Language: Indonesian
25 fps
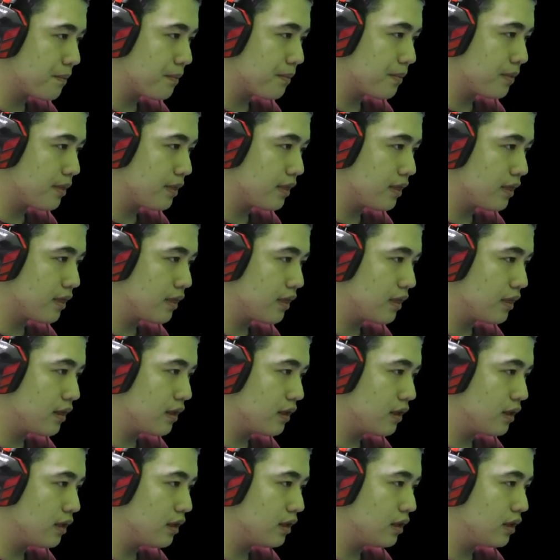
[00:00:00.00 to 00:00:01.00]
Hmm.
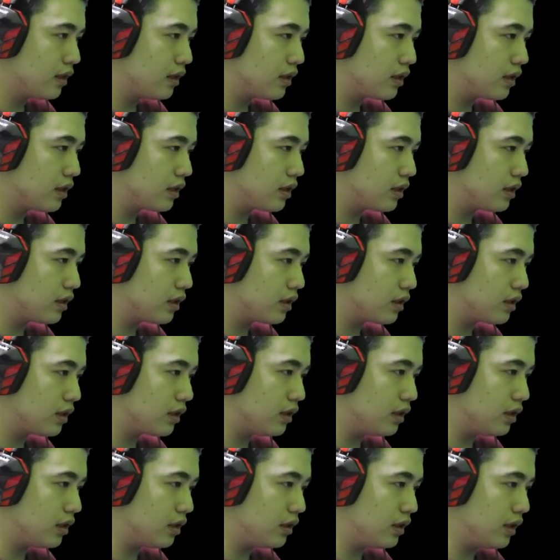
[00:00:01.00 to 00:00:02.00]

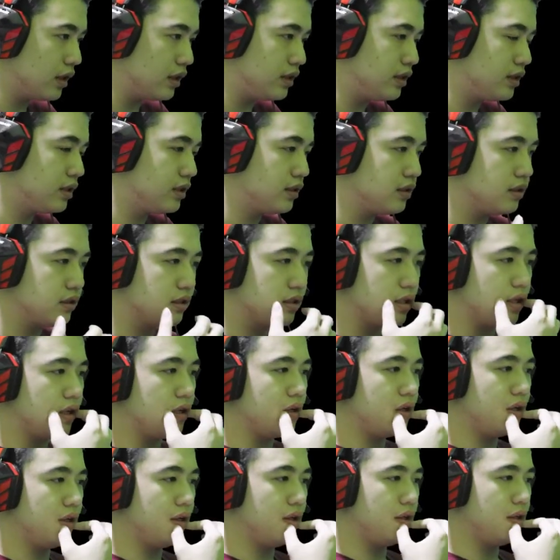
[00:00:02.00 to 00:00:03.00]
Ah, uh, nice.
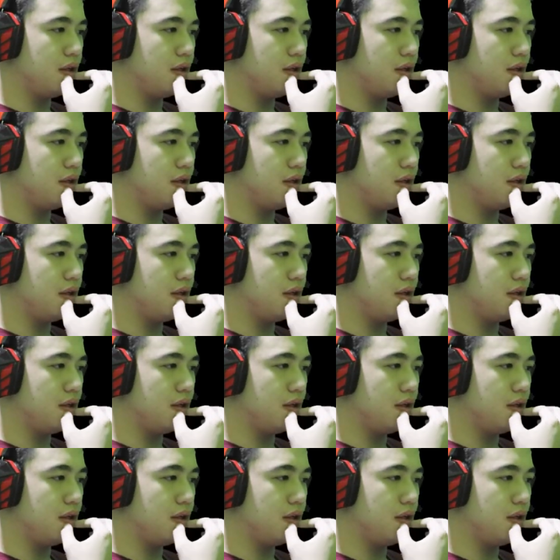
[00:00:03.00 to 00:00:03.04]
Oke. Okay.